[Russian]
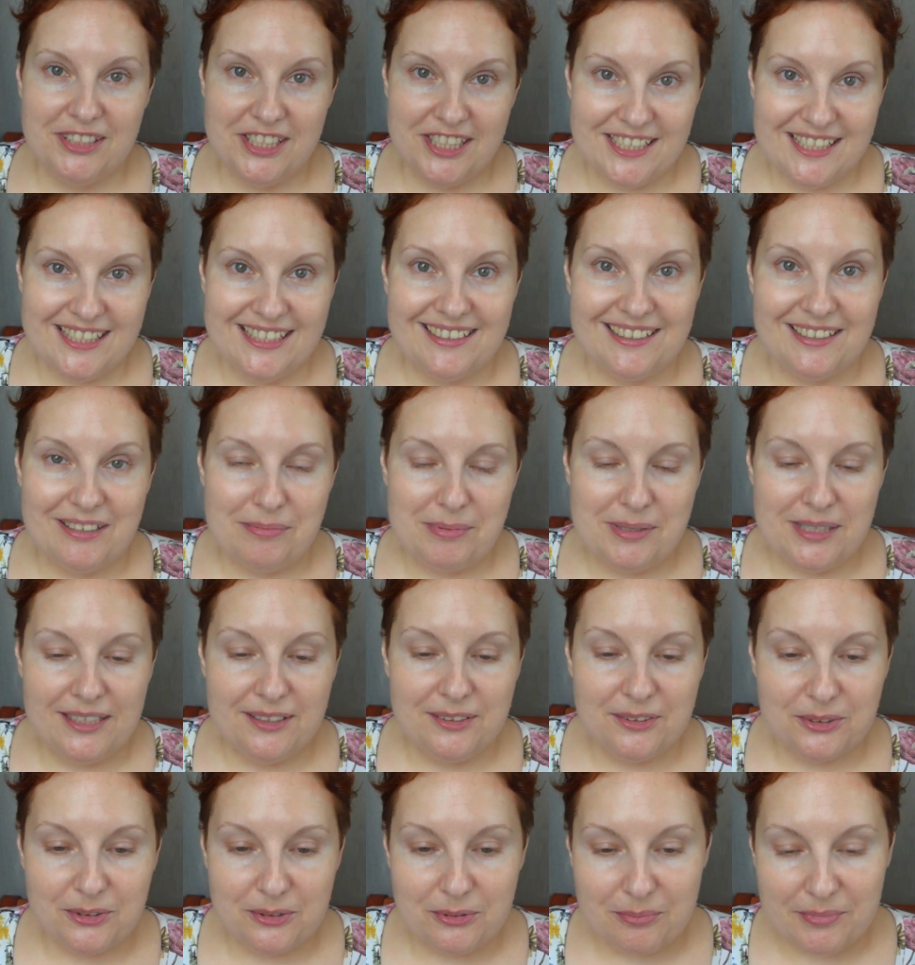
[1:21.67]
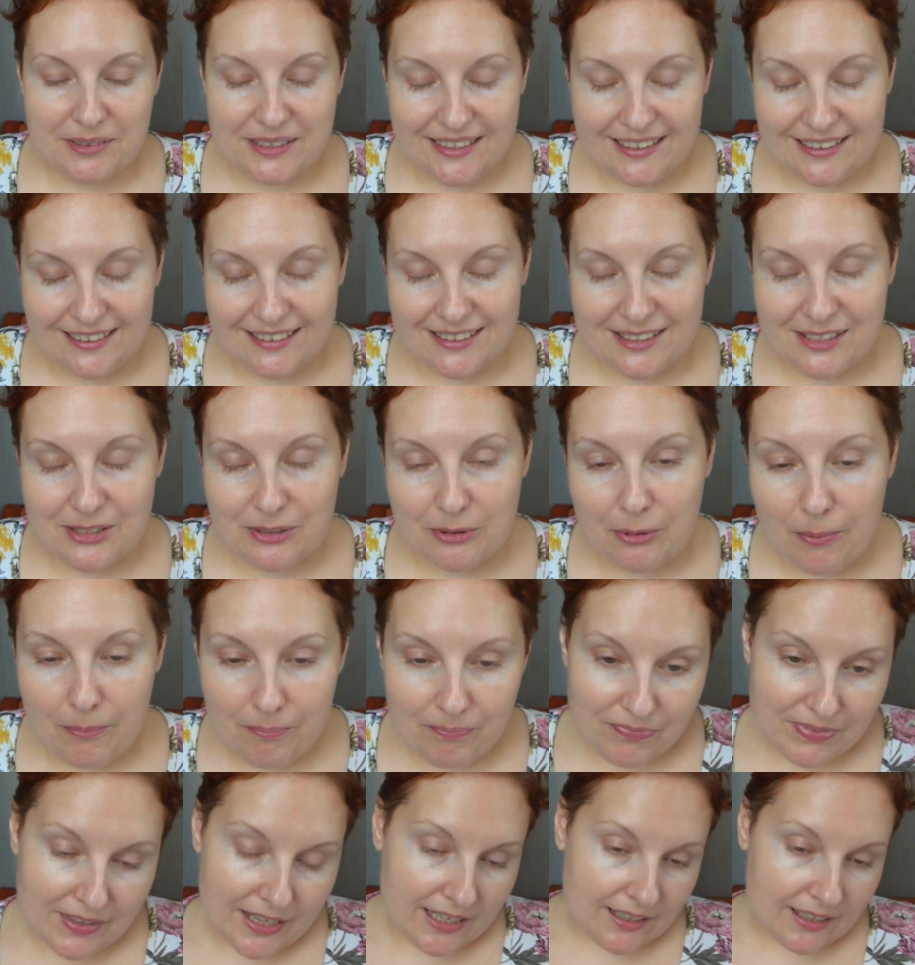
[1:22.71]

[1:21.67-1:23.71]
чистое, абсолютно мытое лицо.